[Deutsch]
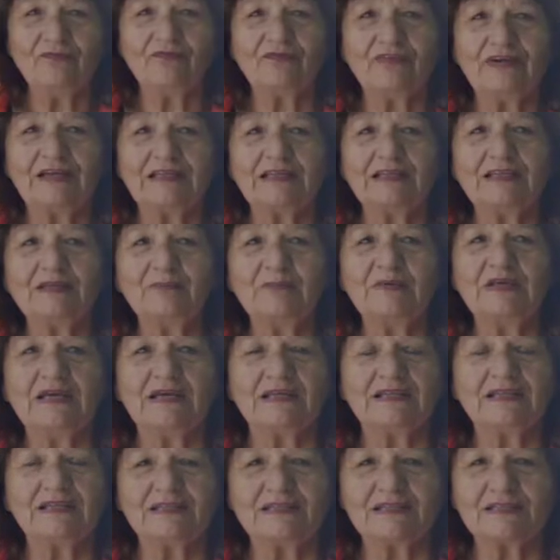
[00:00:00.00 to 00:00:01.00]
weil ich mir
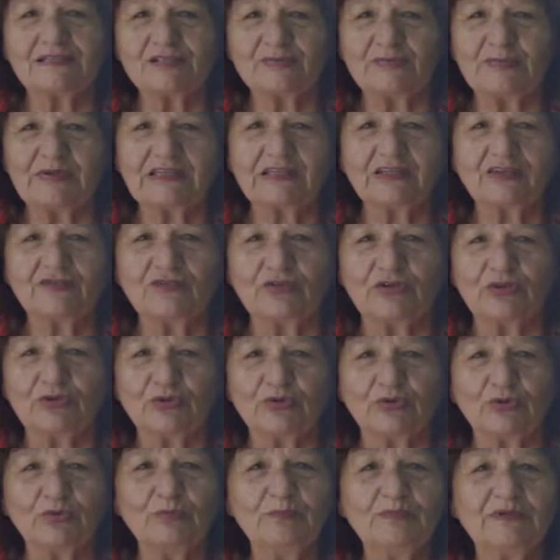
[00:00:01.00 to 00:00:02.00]
einen
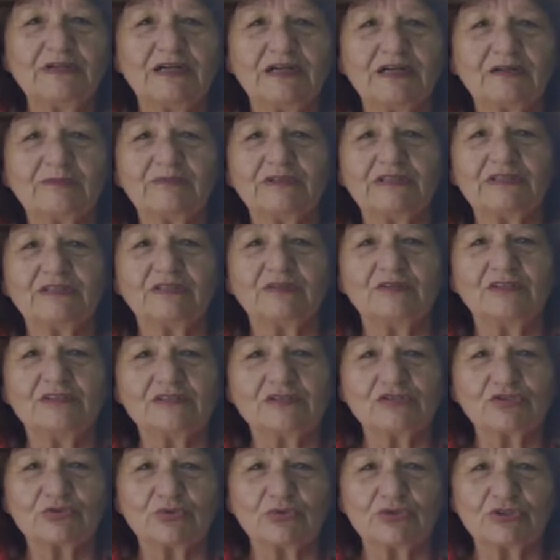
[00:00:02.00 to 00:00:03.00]
respektvollen Umgang mit
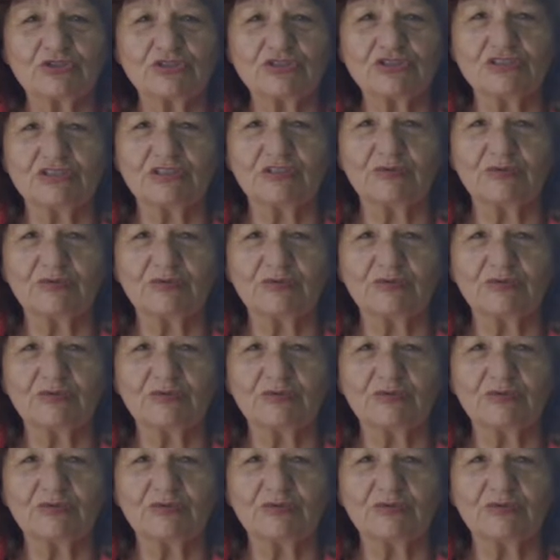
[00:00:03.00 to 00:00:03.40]
historischen